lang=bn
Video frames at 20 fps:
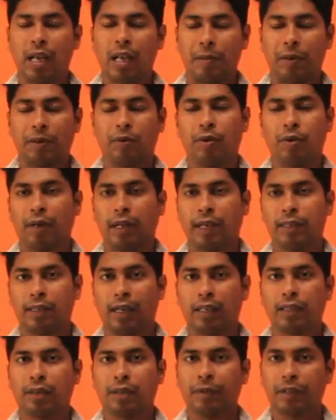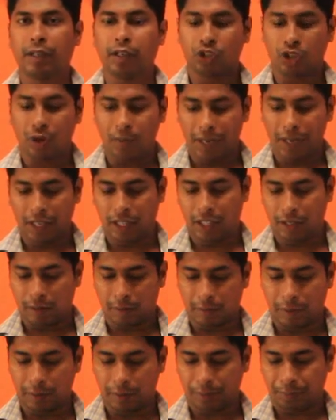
আমার কন্ট্যাক্টে যারা থাকবে তারা সবাই দেখতে পাবে